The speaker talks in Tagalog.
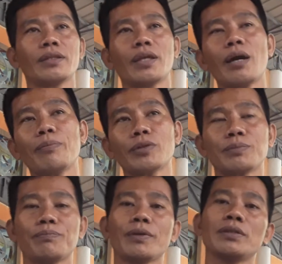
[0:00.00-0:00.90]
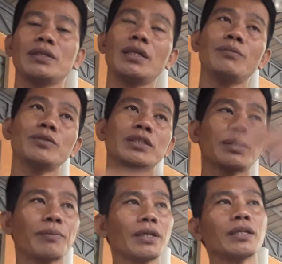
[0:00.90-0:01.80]
Tapos, pag dinan mo siya
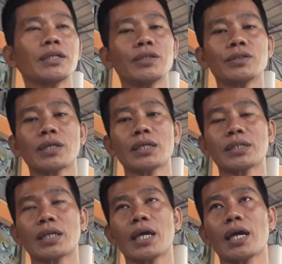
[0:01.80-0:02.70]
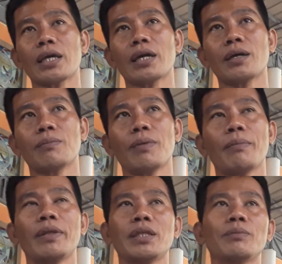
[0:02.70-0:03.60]
sa palengke dito sa Sariaya,
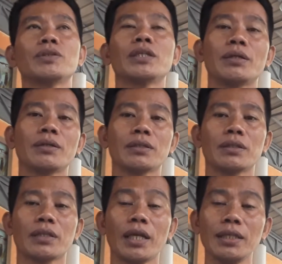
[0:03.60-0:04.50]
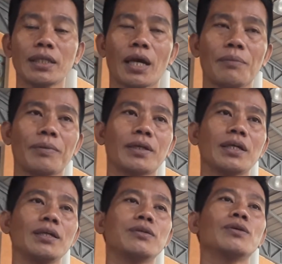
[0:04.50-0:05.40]
bebenta mo siya ng 30 per
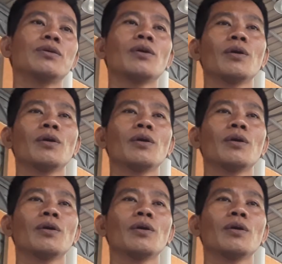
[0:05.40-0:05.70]
kilo.